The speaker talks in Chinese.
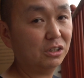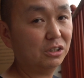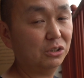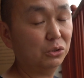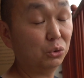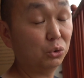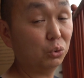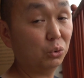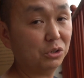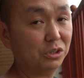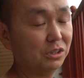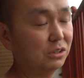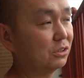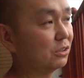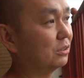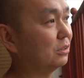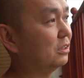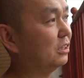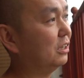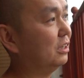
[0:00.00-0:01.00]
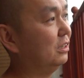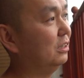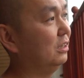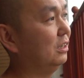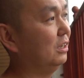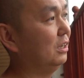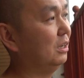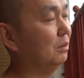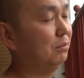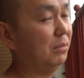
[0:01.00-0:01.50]
可以用多天的时间，
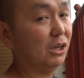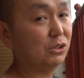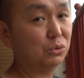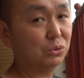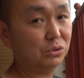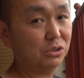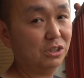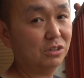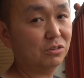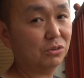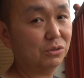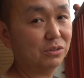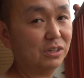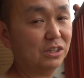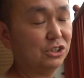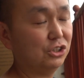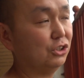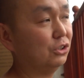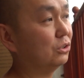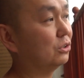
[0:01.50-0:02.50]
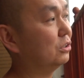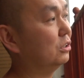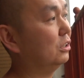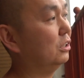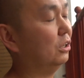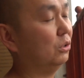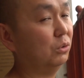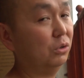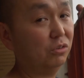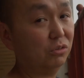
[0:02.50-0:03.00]
把中轴线走得再细致一
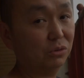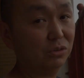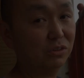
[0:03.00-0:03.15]
点，或者走